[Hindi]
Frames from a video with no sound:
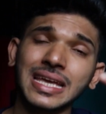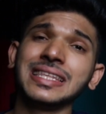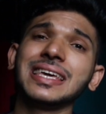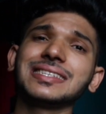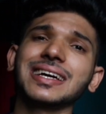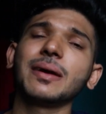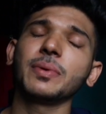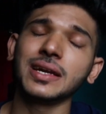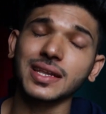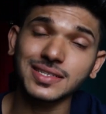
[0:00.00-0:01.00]
इन केस अगर
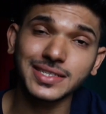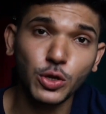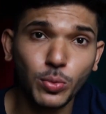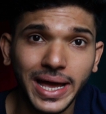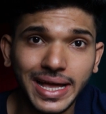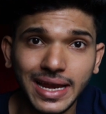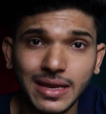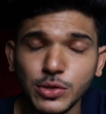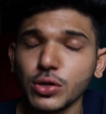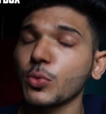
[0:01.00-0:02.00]
आप इंटरेस्टेड हो बाय
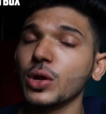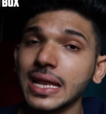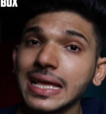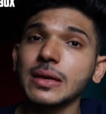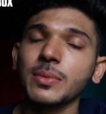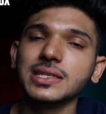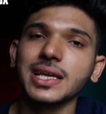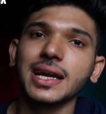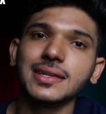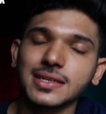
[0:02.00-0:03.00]
करने में तो आपको लिंक मिल
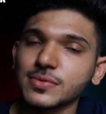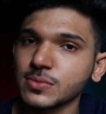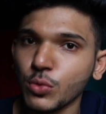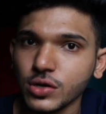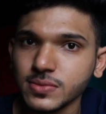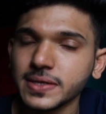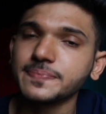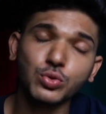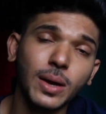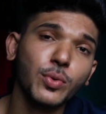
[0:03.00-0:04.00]
जाएगी डिस्क्रिप्शन बॉक्स में
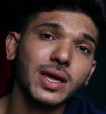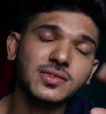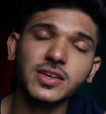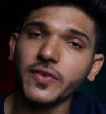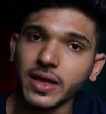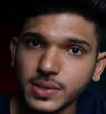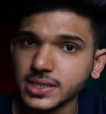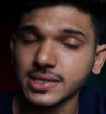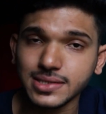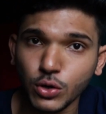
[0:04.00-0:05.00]
तो आपको एक्स्ट्रा फाइव
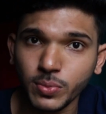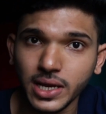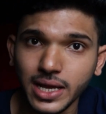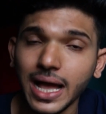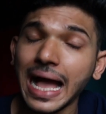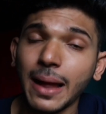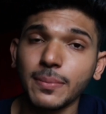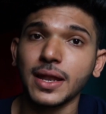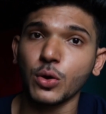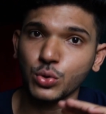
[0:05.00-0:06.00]
परसेंट डिस्काउंट मिलेगा
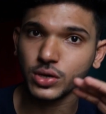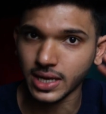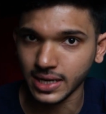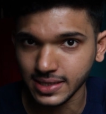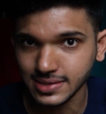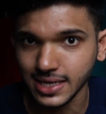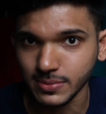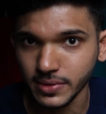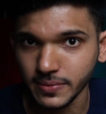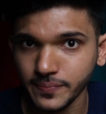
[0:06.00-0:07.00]
ऐप डाउनलोड करने के
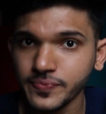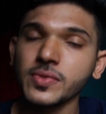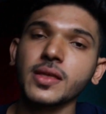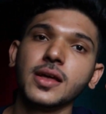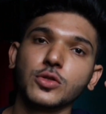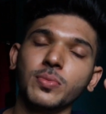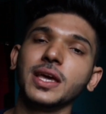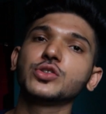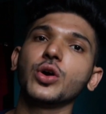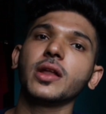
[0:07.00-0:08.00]
साथ में तो
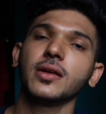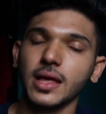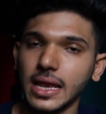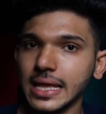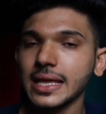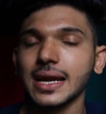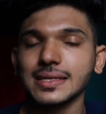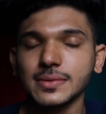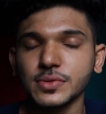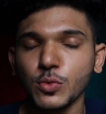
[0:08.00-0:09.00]
मेक श्योर sure, लिंक है
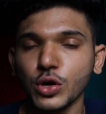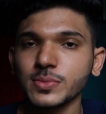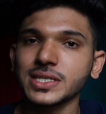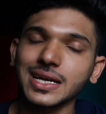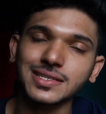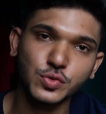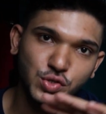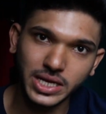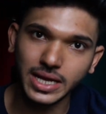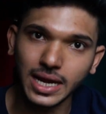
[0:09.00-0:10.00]
डिस्क्रिप्शन बॉक्स में जाके जरूर
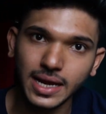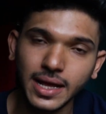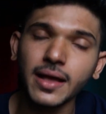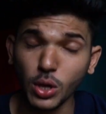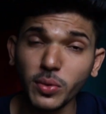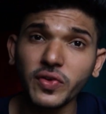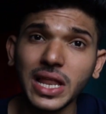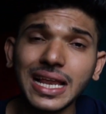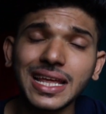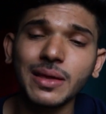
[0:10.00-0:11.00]
चेक कर लेना तो अभी
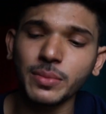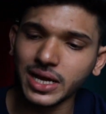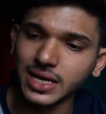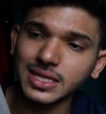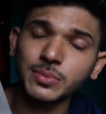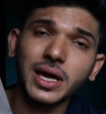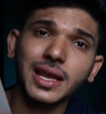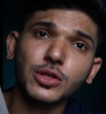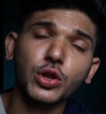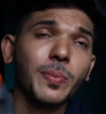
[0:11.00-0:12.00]
फिलहाल के लिए मैं खत्म कर
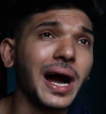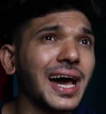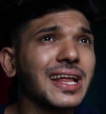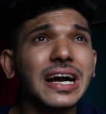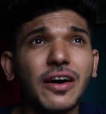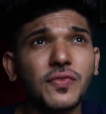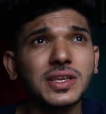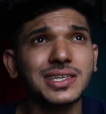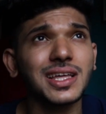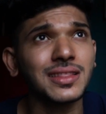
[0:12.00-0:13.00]
लेता और बाहर
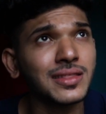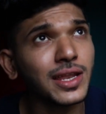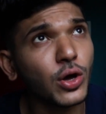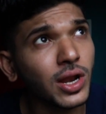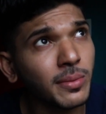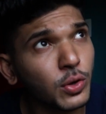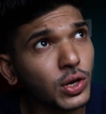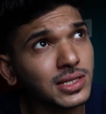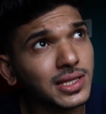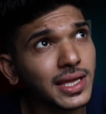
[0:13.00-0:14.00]
काफ़ी ज़्यादा अंधेरा हो रहा है मेरे को
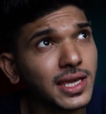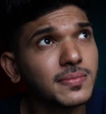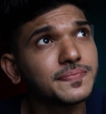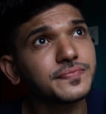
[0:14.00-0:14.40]
लगता है कि